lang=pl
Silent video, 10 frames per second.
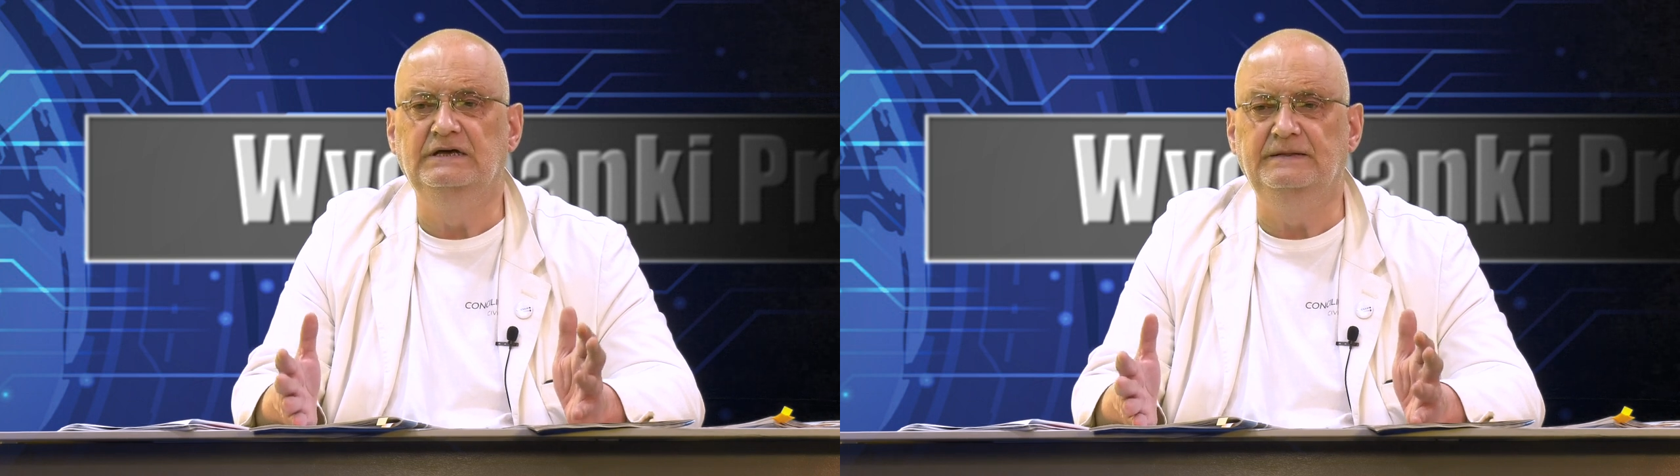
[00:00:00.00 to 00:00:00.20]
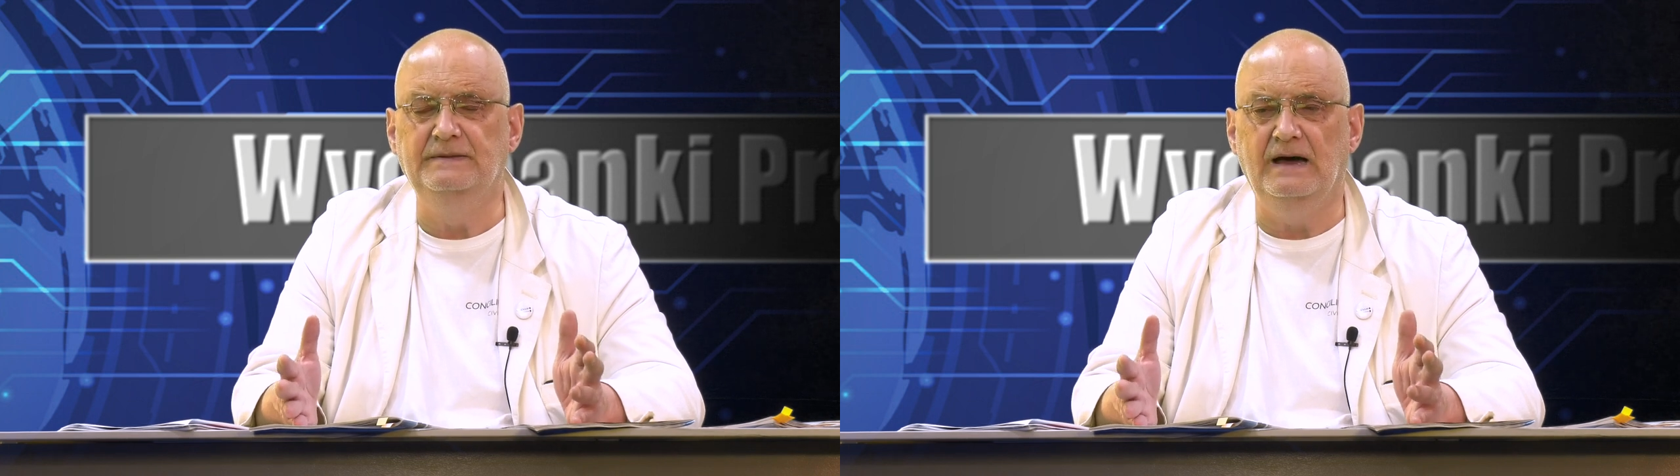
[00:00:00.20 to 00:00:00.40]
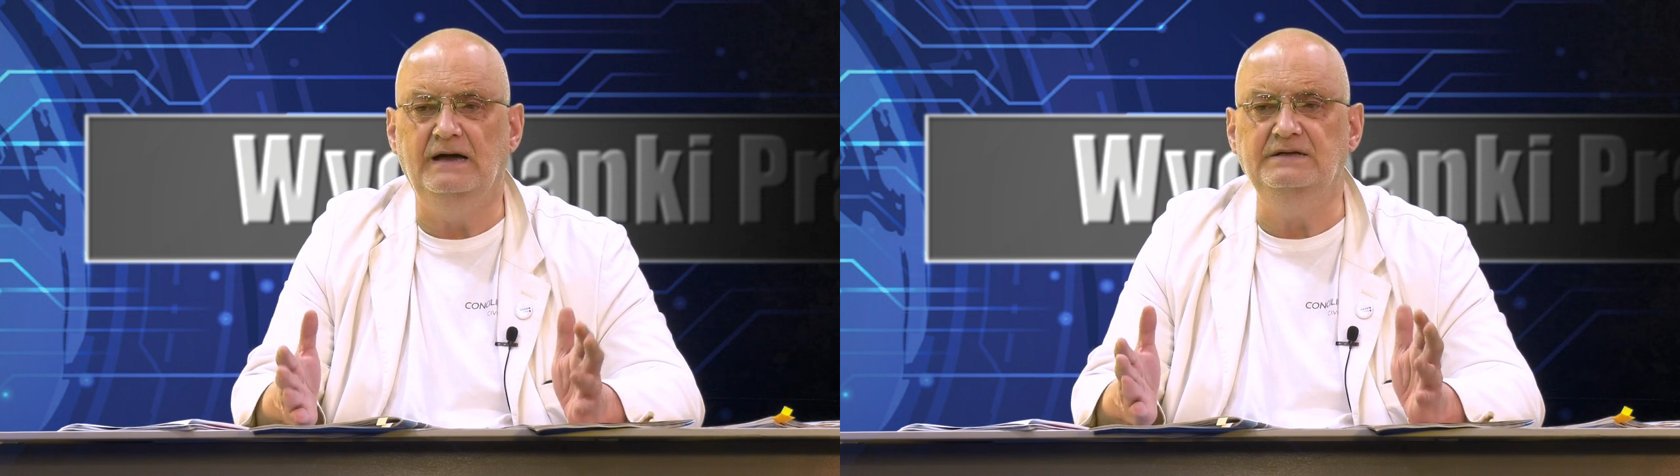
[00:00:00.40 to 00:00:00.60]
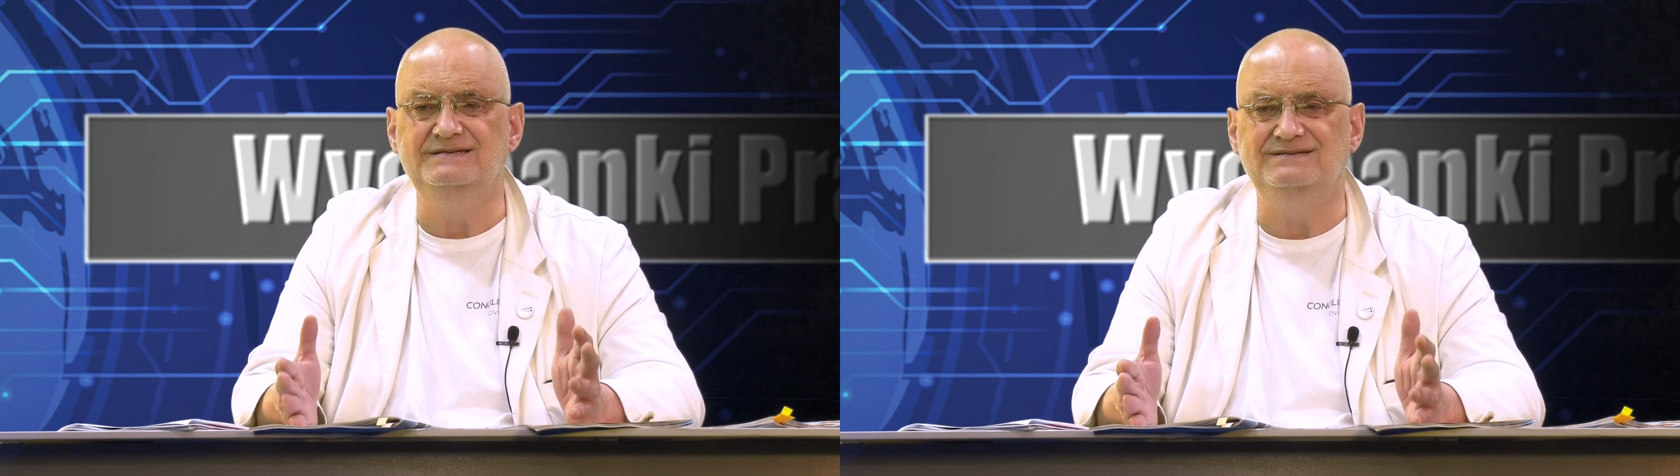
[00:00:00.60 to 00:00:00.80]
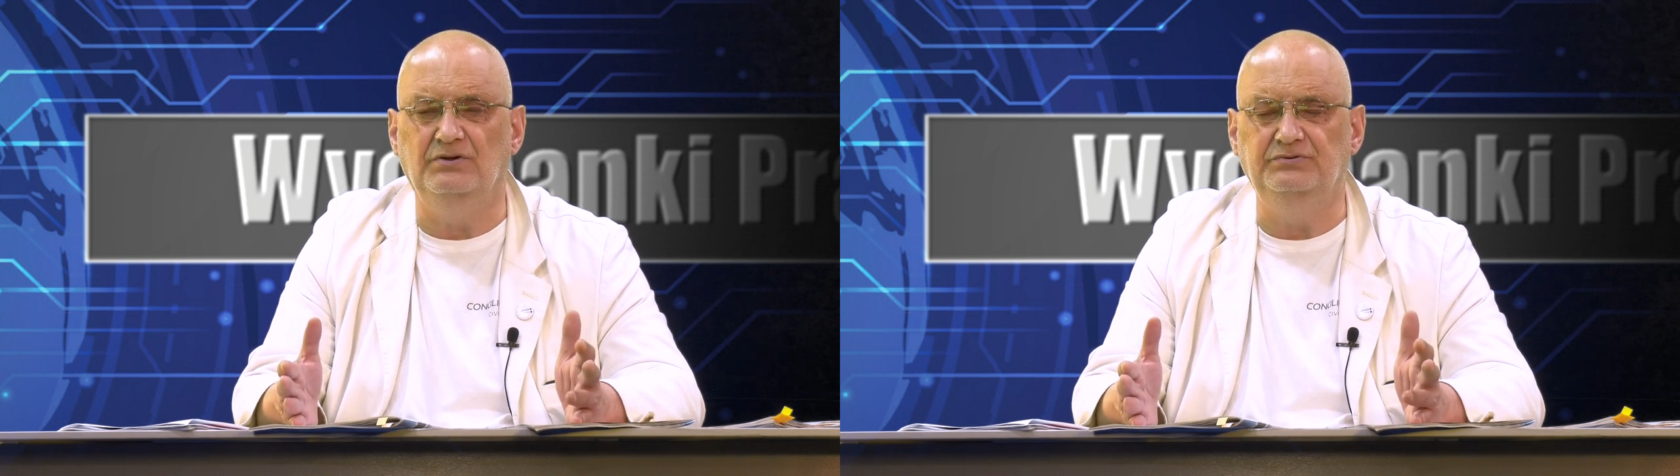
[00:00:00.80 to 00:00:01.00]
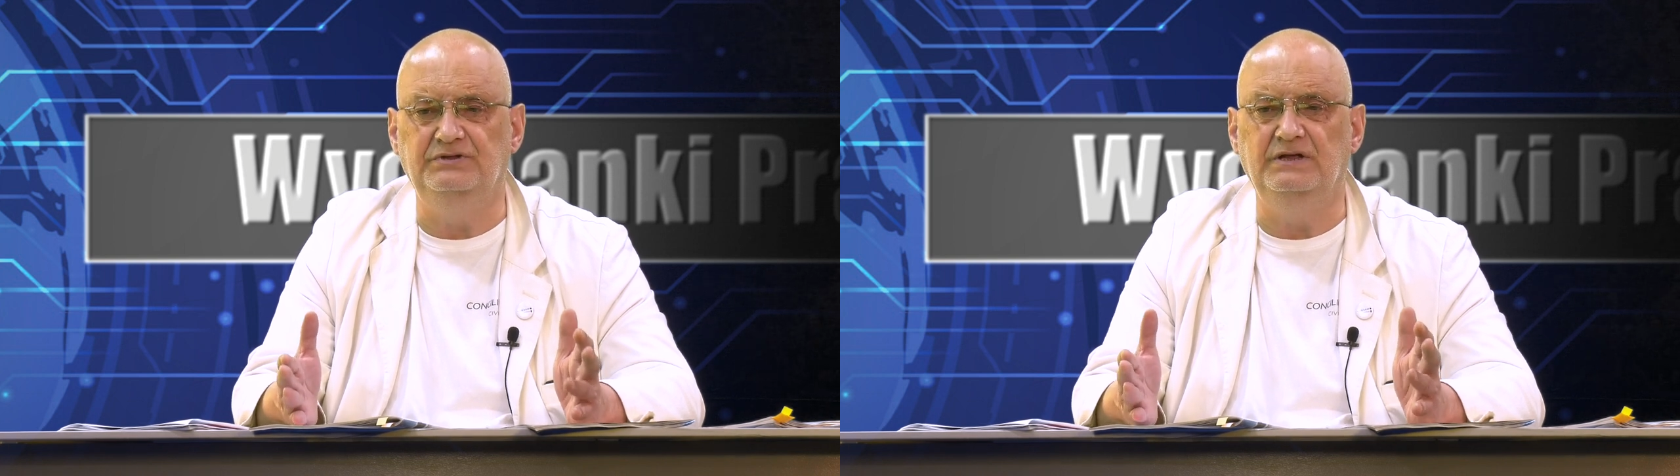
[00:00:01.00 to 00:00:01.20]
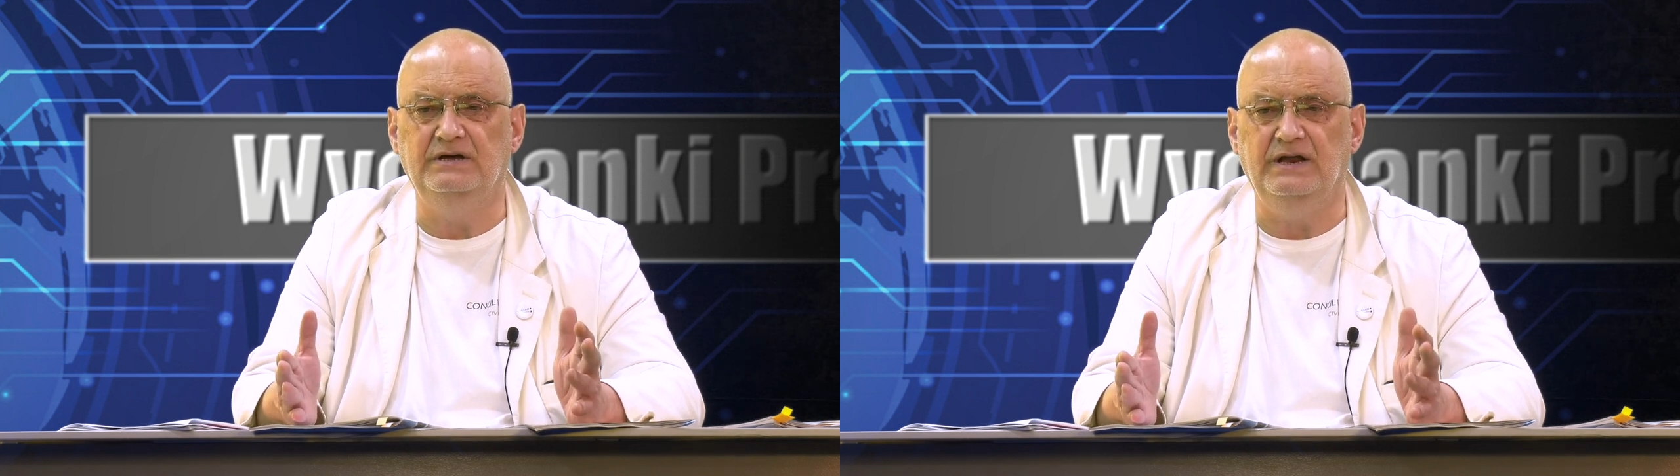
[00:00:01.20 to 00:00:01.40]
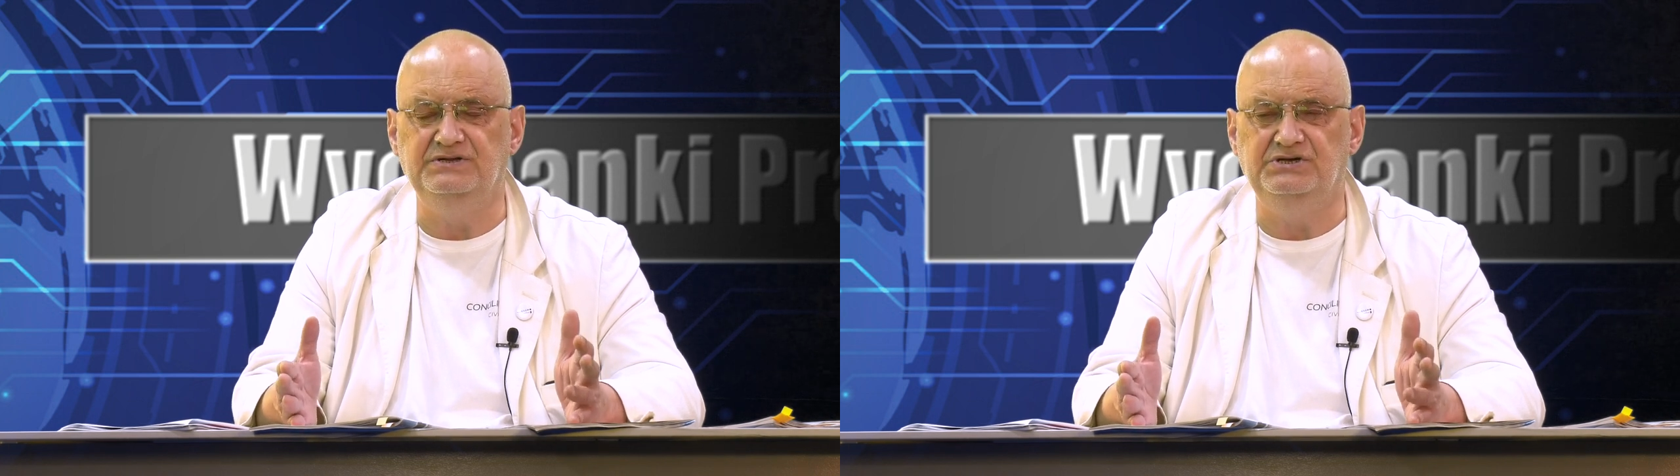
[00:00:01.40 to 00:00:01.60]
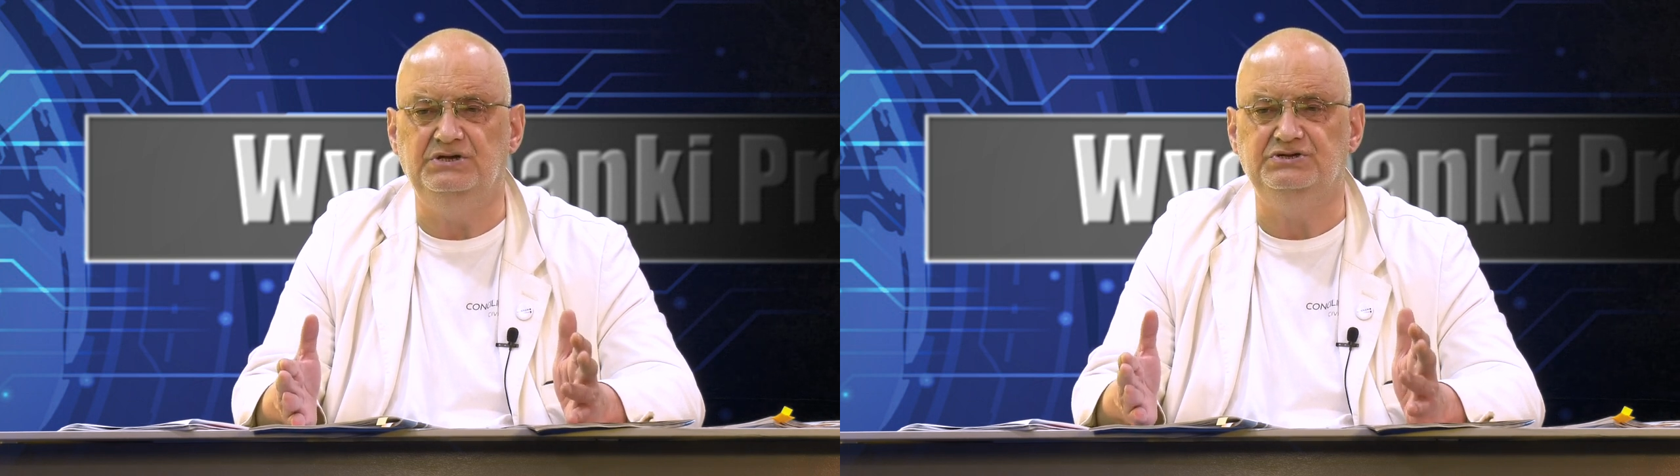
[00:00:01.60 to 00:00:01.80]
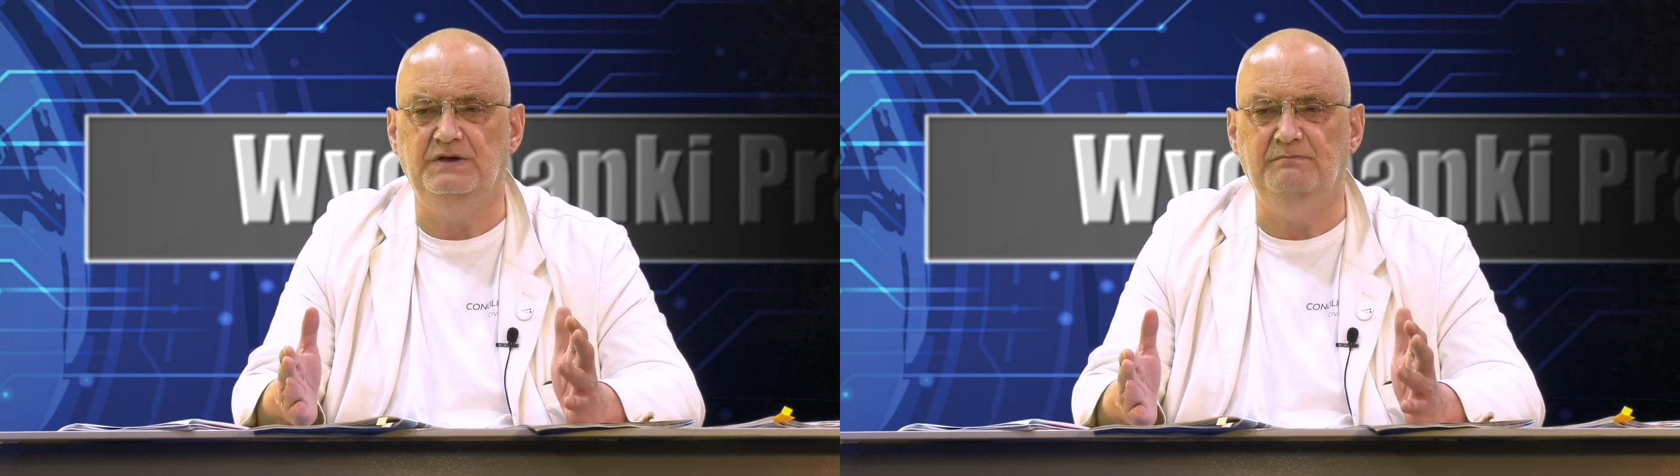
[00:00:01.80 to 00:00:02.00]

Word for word: na istotne kradzieże,